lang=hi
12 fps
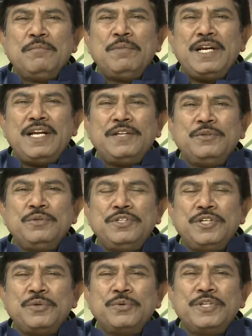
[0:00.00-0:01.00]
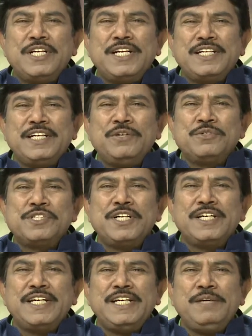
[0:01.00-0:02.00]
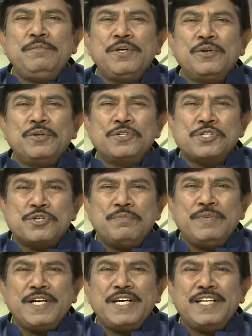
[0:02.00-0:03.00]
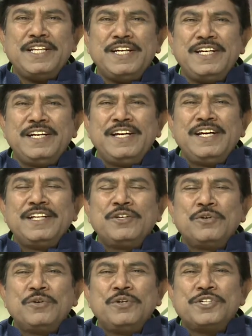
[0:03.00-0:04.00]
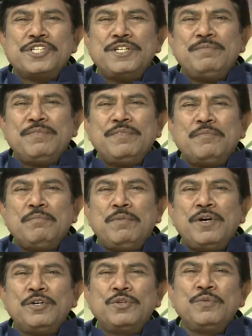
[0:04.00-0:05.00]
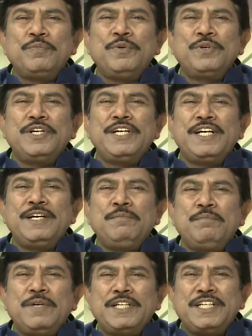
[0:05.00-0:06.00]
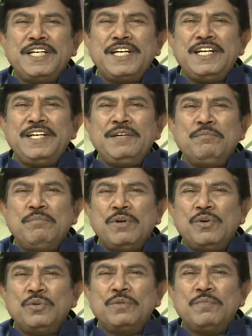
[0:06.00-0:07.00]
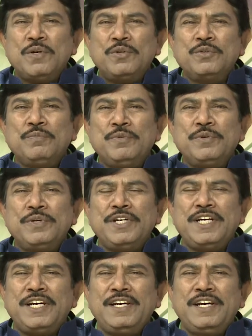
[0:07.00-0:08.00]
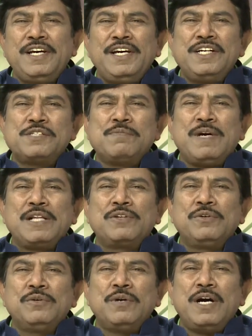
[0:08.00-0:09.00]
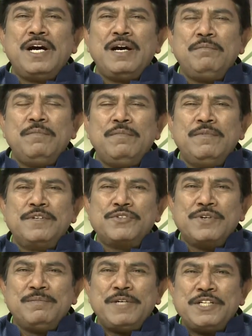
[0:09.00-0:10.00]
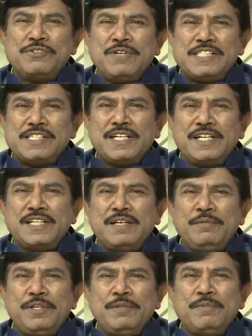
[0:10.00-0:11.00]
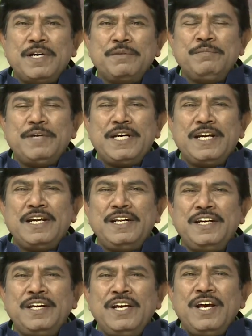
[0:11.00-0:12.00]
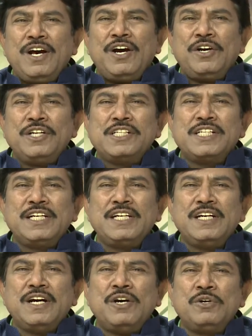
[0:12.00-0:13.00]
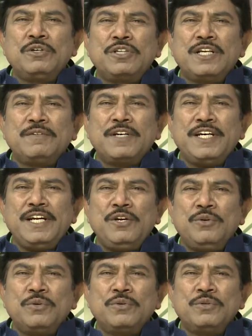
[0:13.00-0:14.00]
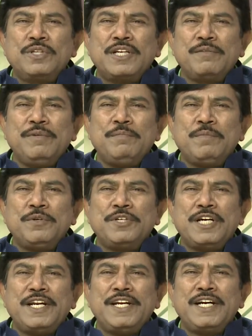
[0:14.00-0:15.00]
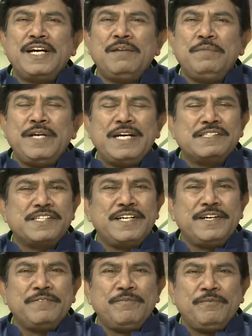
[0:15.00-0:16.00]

पहला दूध ज़रूर देना चाहिए उसे अंग्रेजी में कोलेस्ट्रम भी कहते हैं तो कोलेस्ट्रम बहुत उपयोगी है बच्चे के लिए बहुत बहुत उपयोगी है इस बात को आप हमारे स्वास्थ्यकर्ता भी दिमाग में बैठा लें और इसे गांव तक के लोगों तक भी पहुंचाने का प्रयास करें